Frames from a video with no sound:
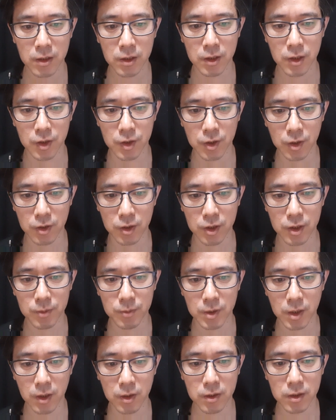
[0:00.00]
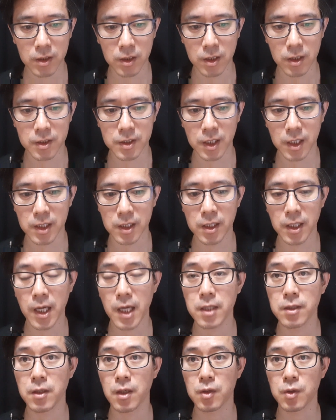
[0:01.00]
2020년 일자리
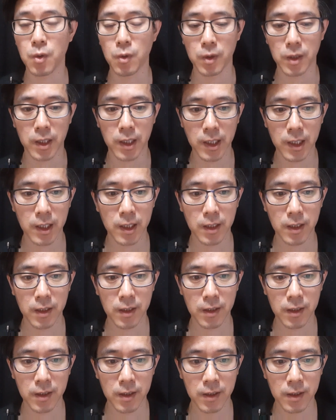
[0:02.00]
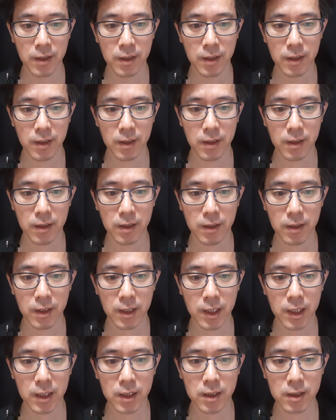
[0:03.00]
행정통계
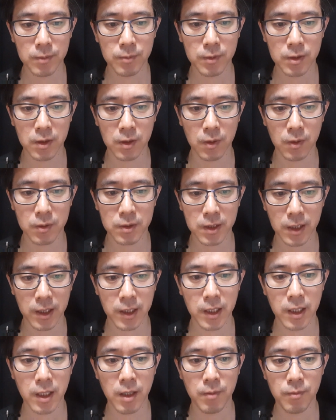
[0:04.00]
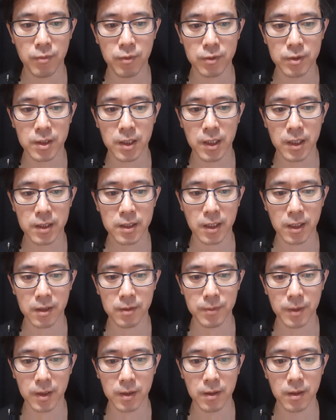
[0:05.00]
임금 근로자의 부채에
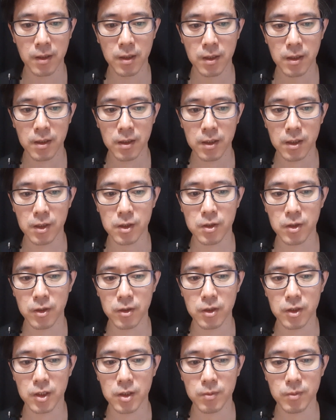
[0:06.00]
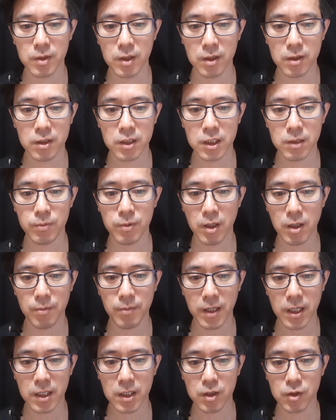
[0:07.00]
따르면 2020년 12월
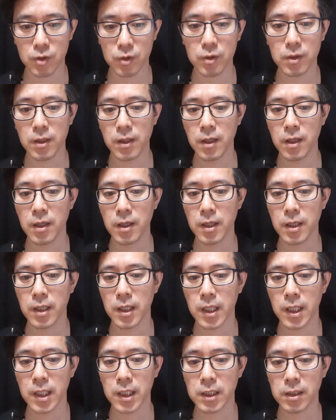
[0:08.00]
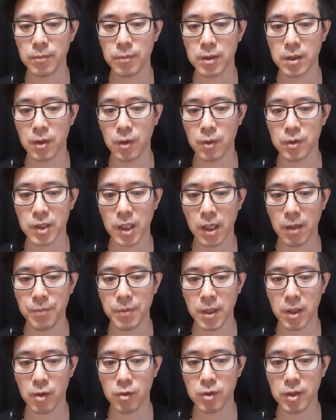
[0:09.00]
말 기준 임금 근로자의
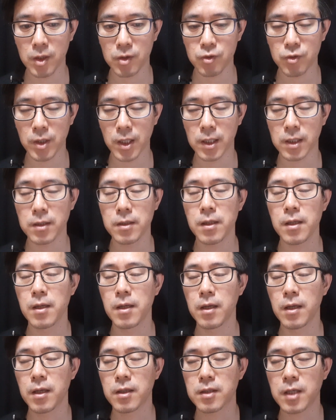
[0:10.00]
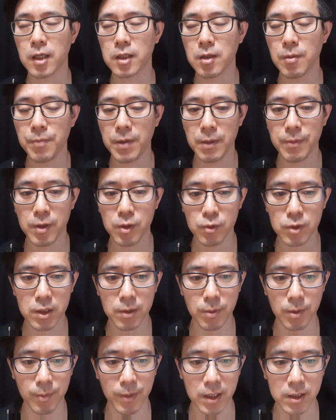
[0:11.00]
평균 대출액은
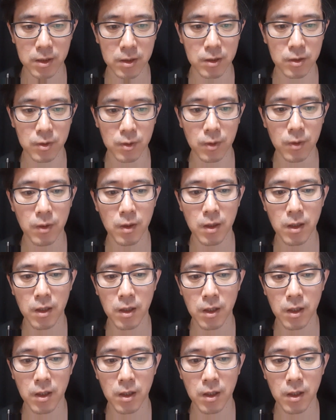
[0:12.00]
4,862만원으로